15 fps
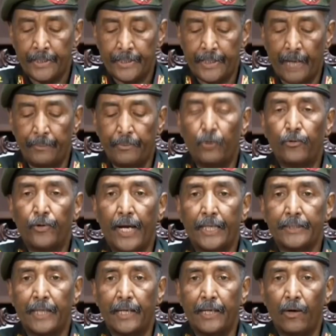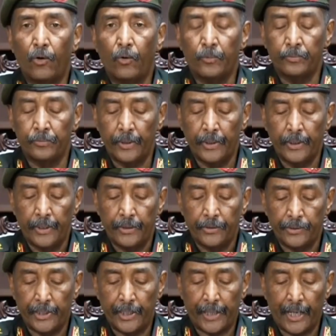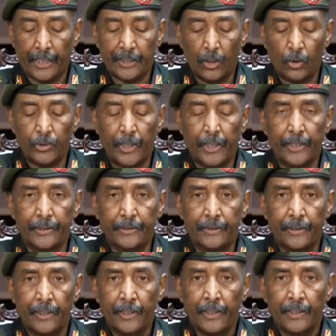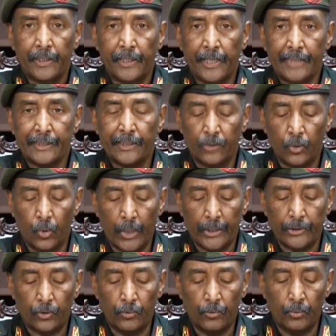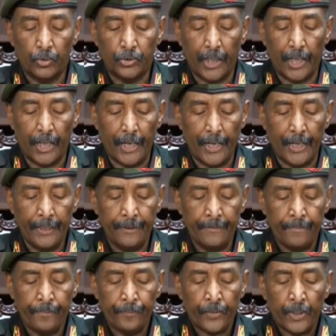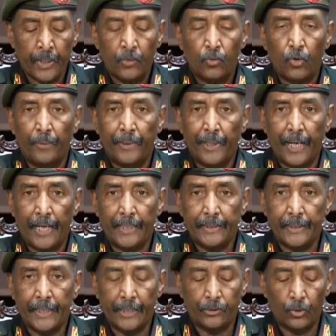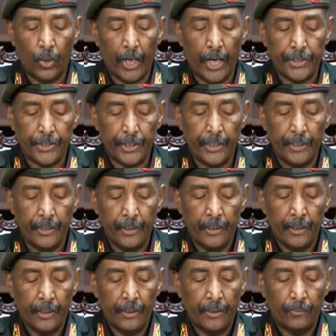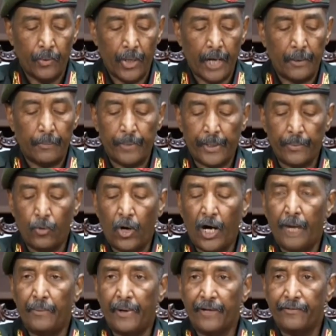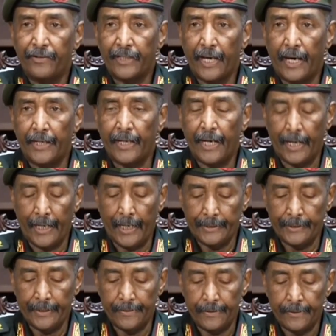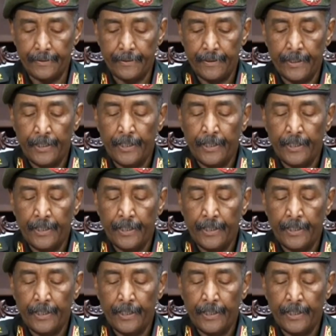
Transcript: نستقبل في هذا اليوم ذكرى سودنة قيادة قواتكم المسلحة وبلادنا تواجه أكبر مؤامرة في تاريخها الحديث